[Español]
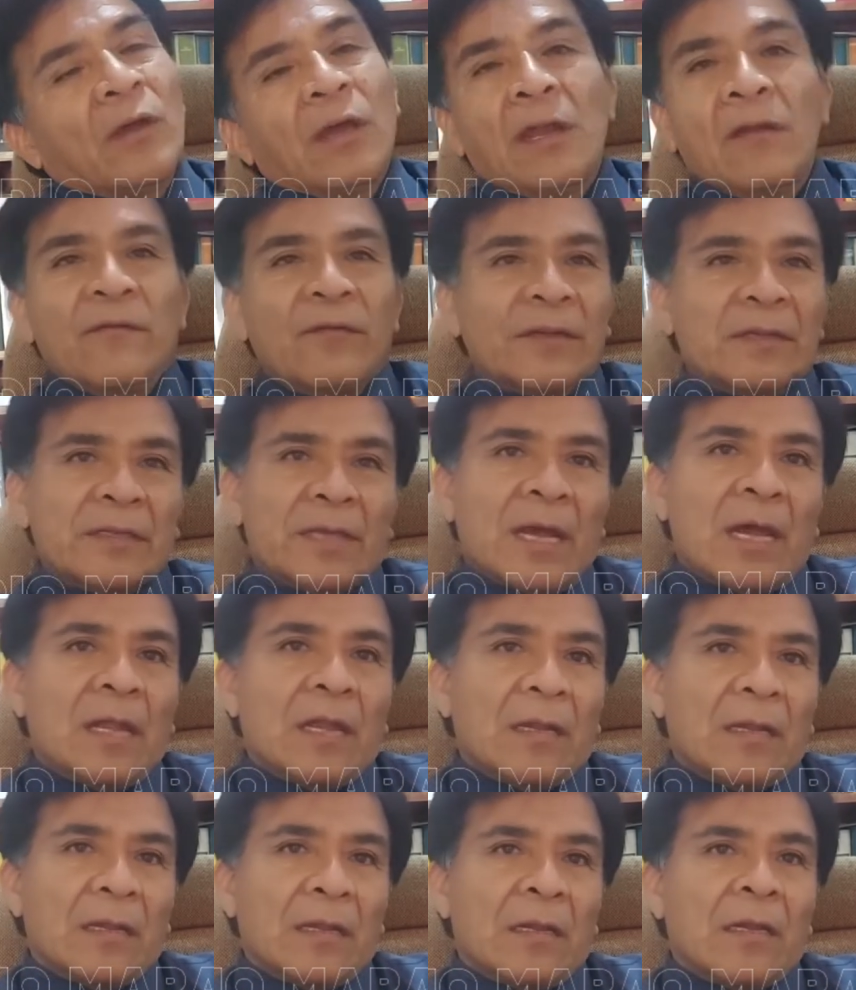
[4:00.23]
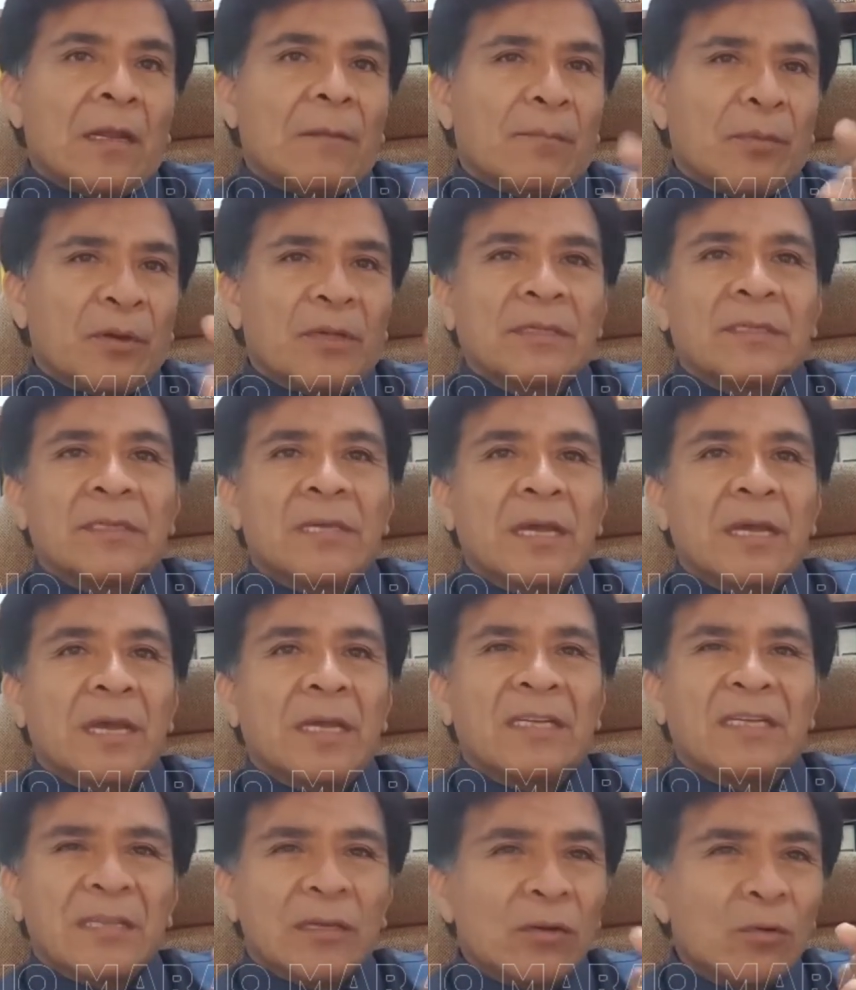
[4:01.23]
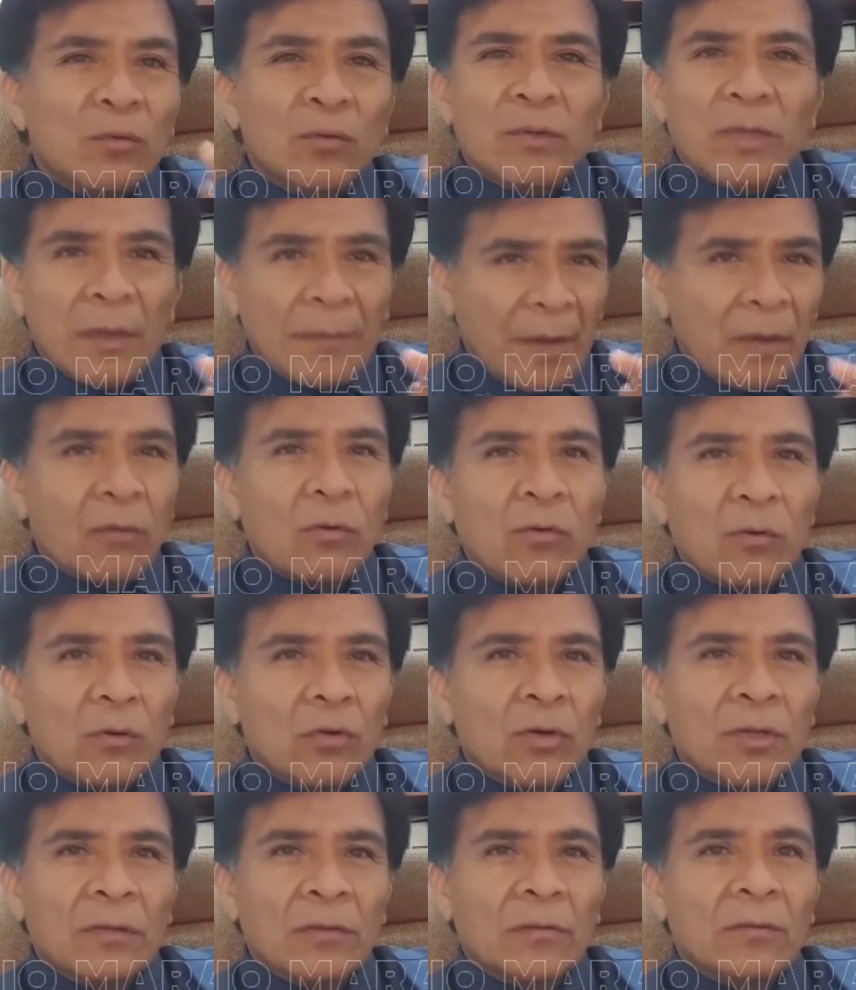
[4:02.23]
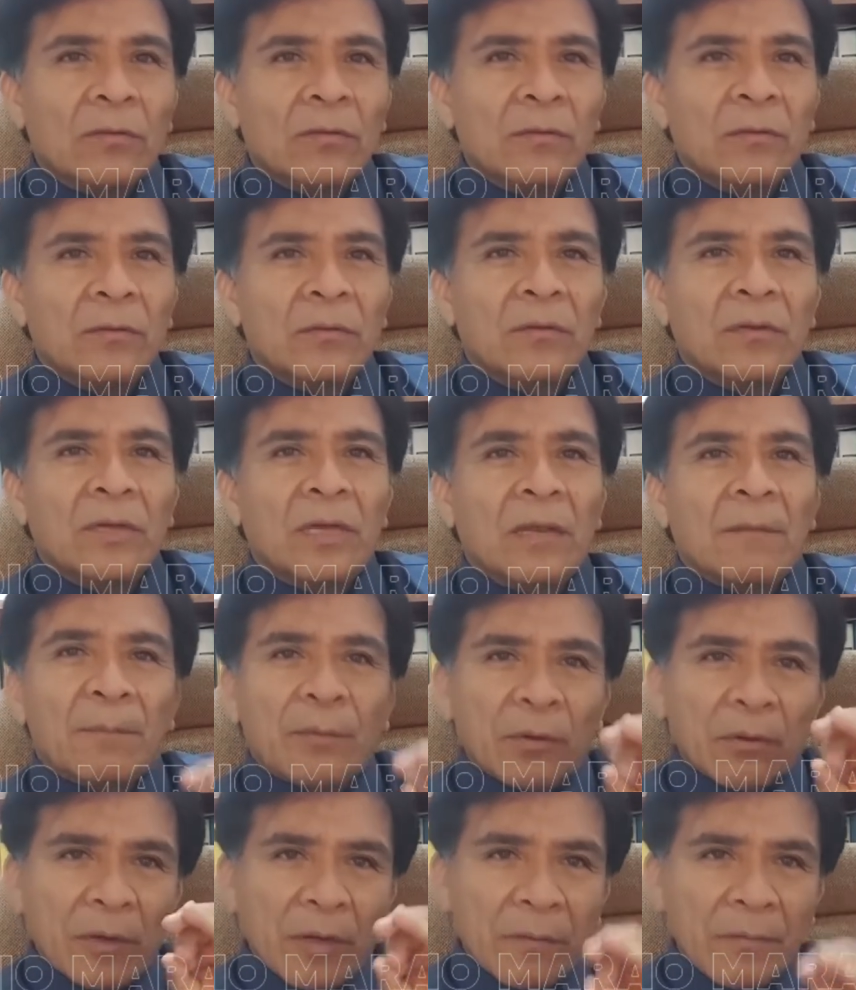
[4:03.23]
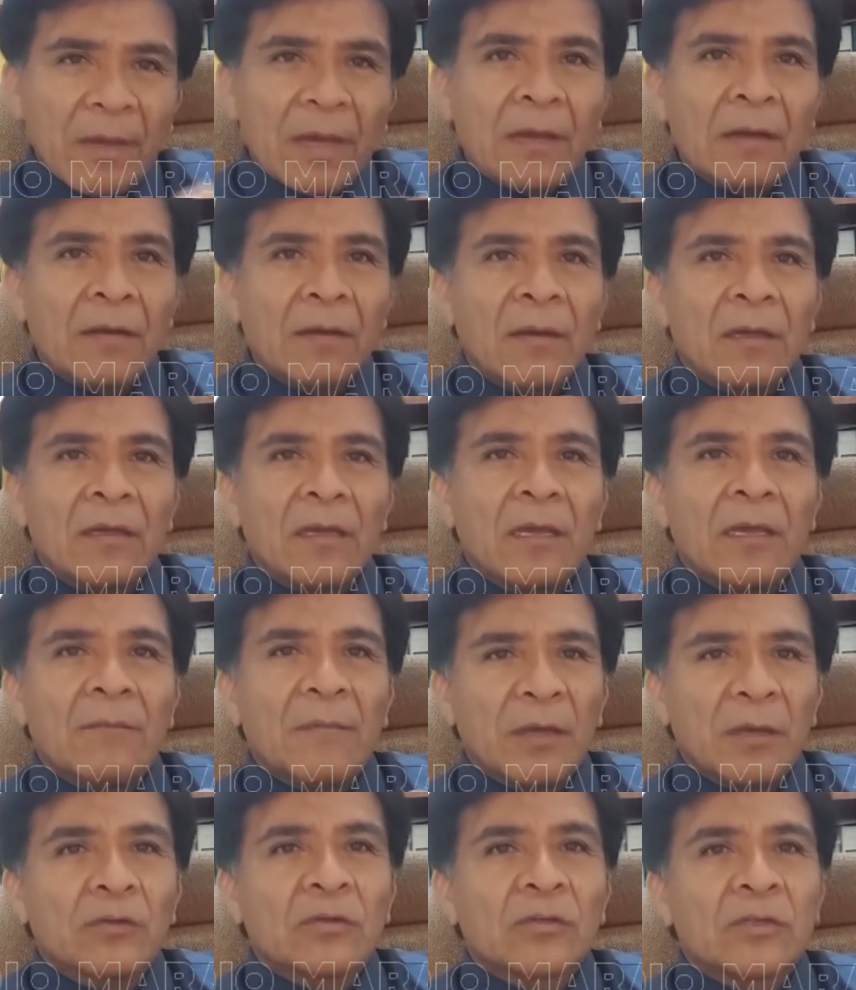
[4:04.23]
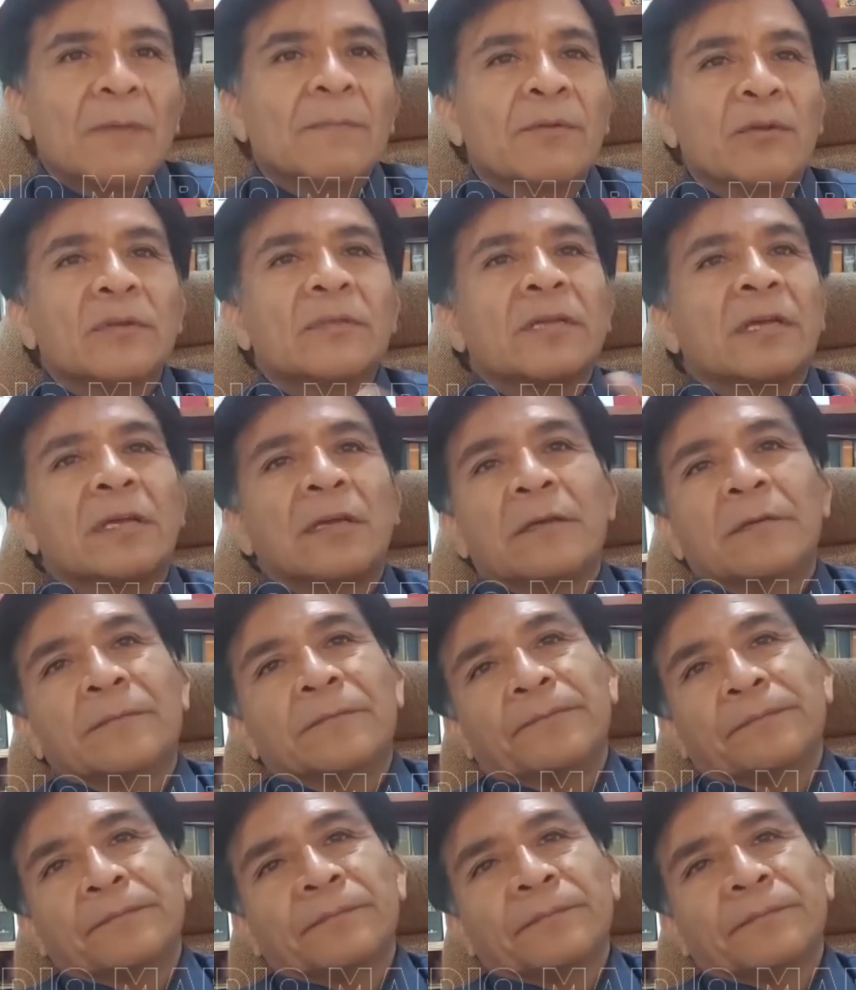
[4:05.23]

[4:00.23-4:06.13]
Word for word: el fiscal y la policía hicieron un trabajo correcto, el problema en mi concepto está allí.